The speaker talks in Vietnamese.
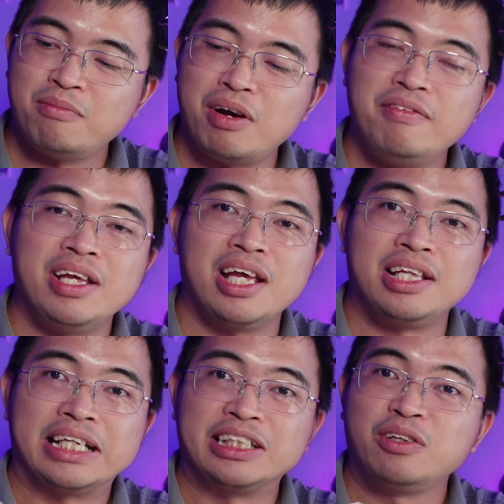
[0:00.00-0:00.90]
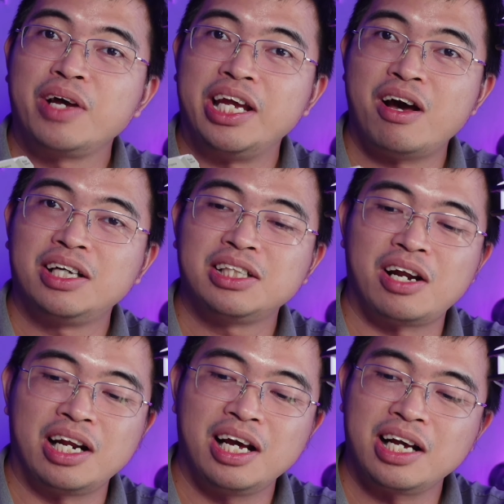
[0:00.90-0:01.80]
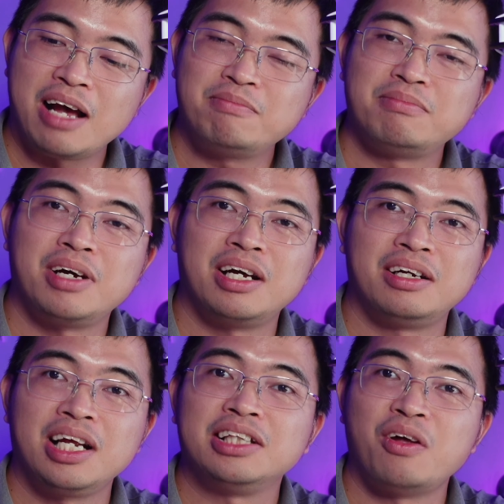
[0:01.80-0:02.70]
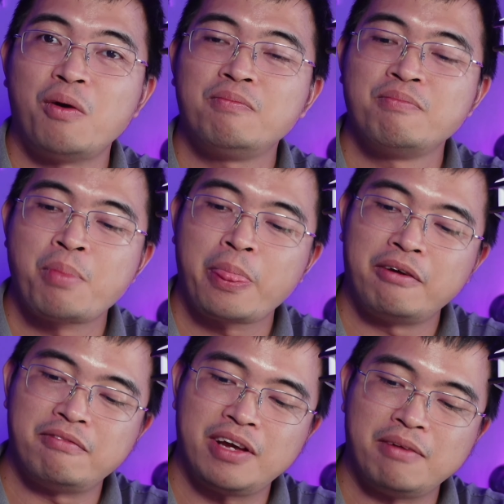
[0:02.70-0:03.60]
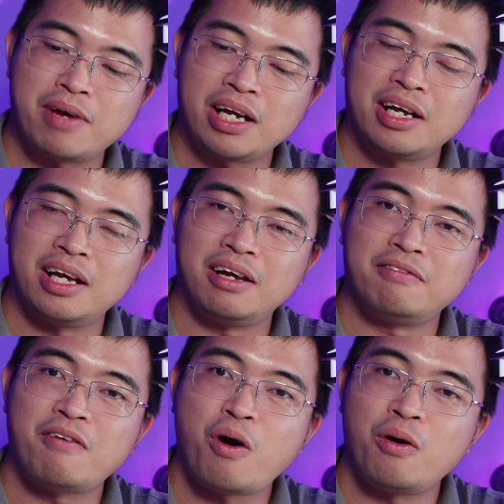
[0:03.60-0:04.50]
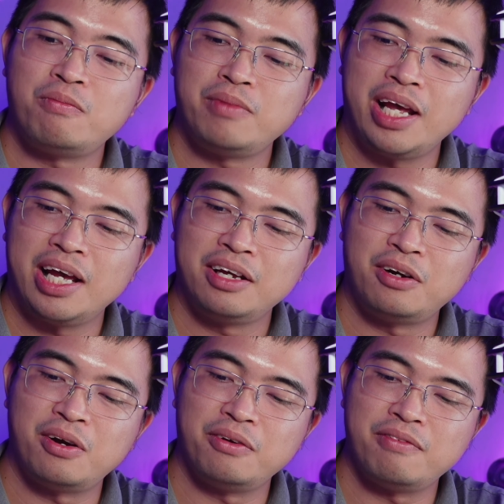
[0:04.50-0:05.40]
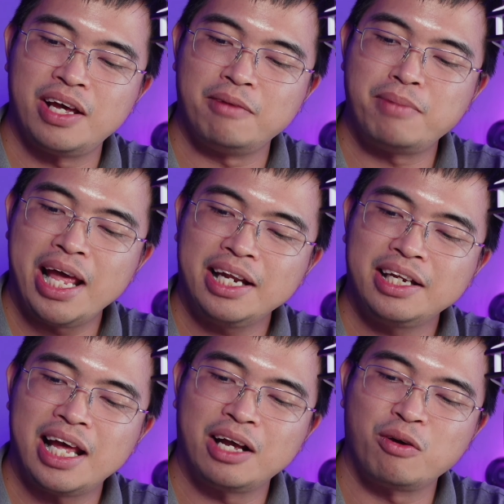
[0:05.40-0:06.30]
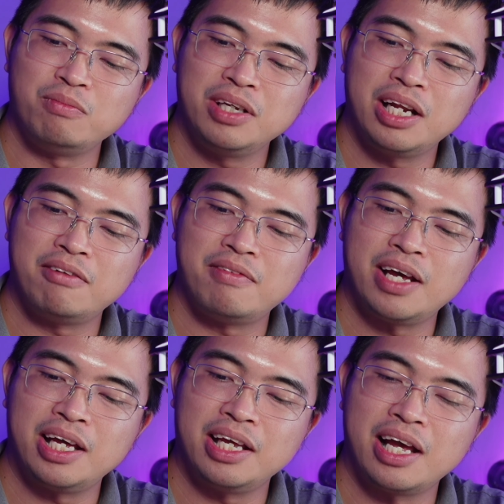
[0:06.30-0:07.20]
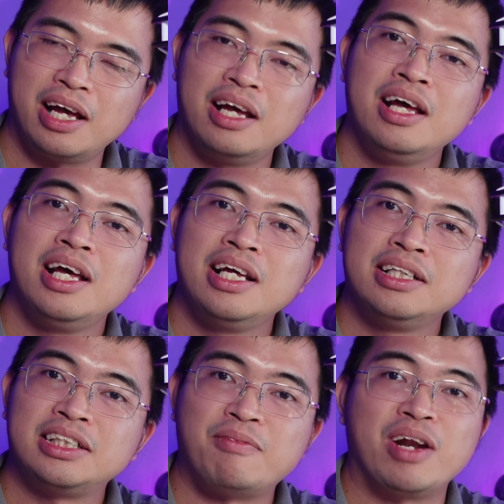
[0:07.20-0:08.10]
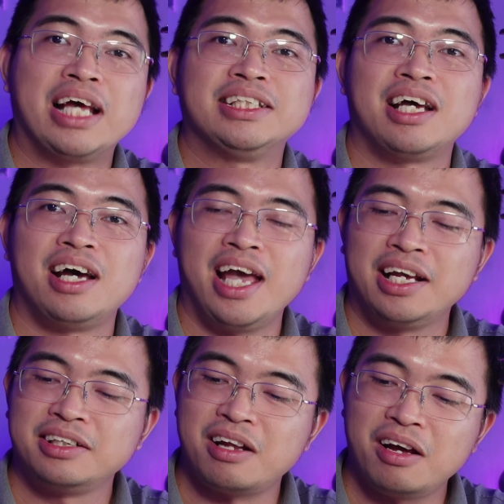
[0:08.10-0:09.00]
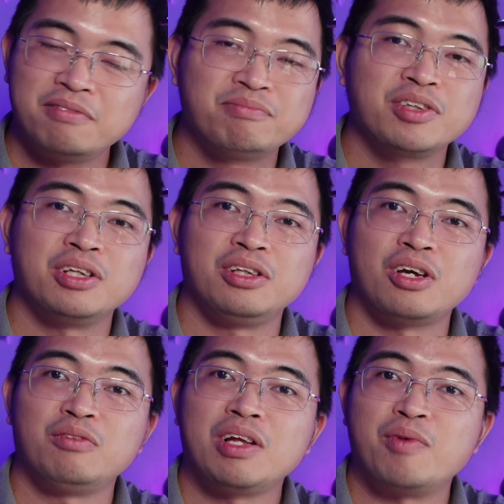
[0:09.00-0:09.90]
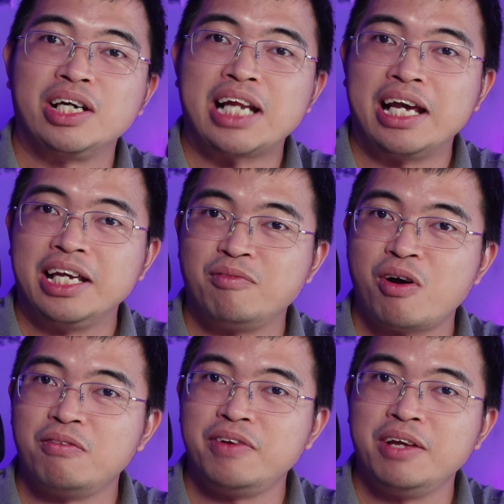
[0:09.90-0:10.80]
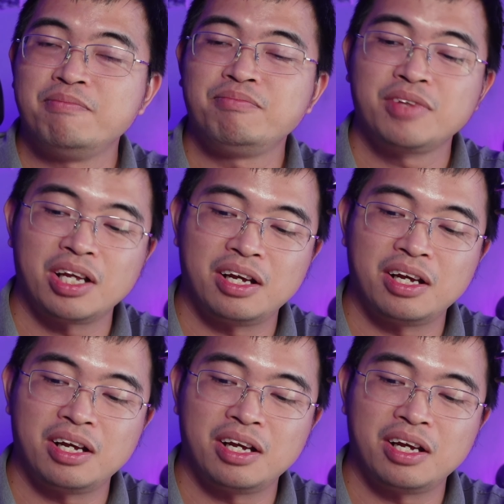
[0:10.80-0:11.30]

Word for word: bởi vì à, nhà sản xuất khi đó họ đã nâng cấp à, rất là tốt về mặt à, form nè rồi về plate nè cũng như là về stabilizer ha đó cho chúng ta một cái trải nghiệm gõ phím